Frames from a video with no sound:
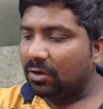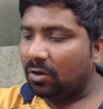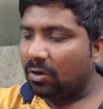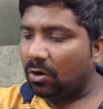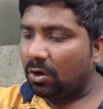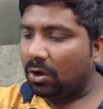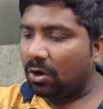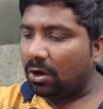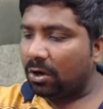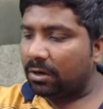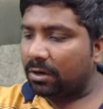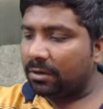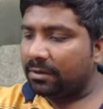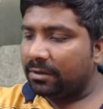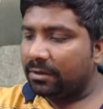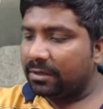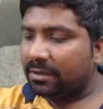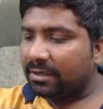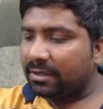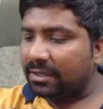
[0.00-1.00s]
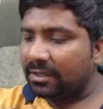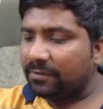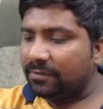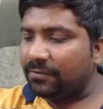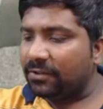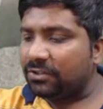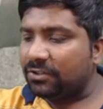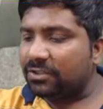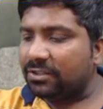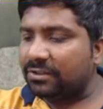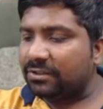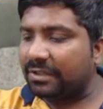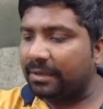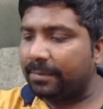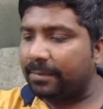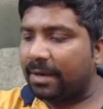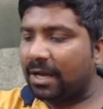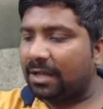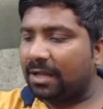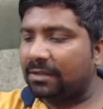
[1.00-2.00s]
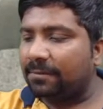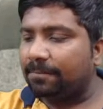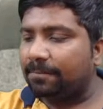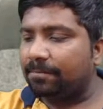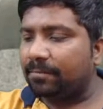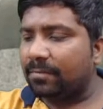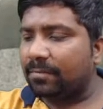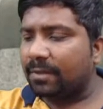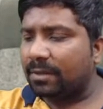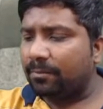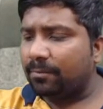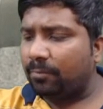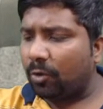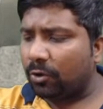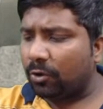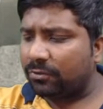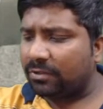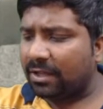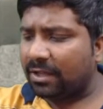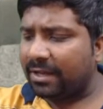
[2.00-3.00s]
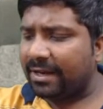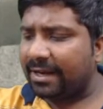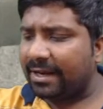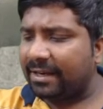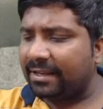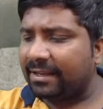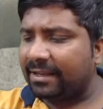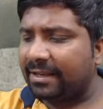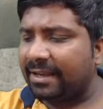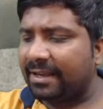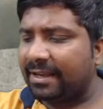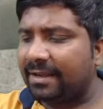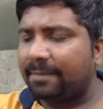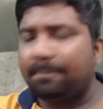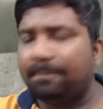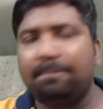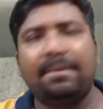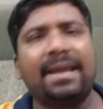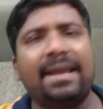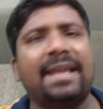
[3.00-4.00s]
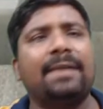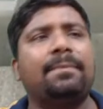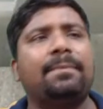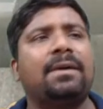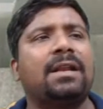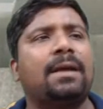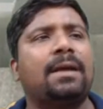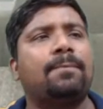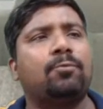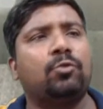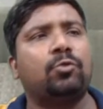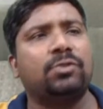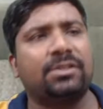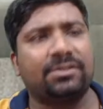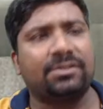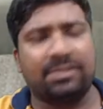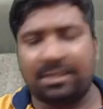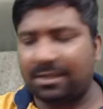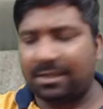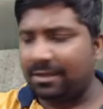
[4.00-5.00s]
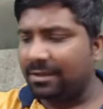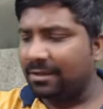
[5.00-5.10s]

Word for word: और की फीचर्स के बाद बहुत सारे हेडिंग हैं मैं एक बार आपको जैसे